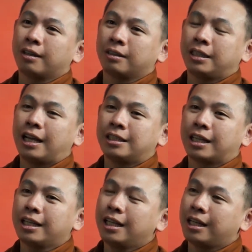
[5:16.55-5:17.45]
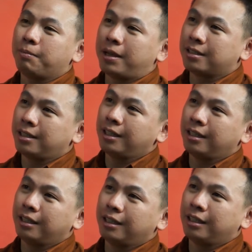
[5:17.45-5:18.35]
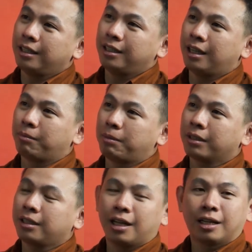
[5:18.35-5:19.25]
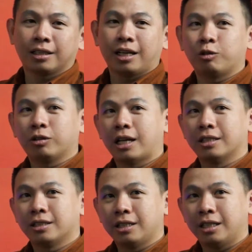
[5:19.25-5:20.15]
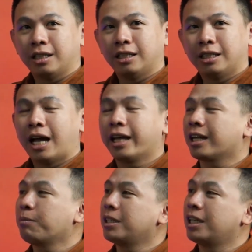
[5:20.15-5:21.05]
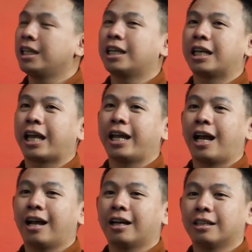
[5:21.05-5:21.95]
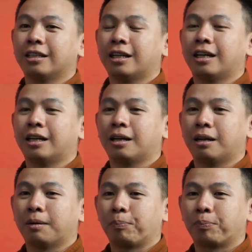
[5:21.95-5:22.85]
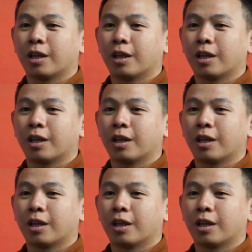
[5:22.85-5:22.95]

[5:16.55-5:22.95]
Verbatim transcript: diajarin dari basic yang memang tidak ngerti akuntansi yang akhirnya menjadi kayak uh,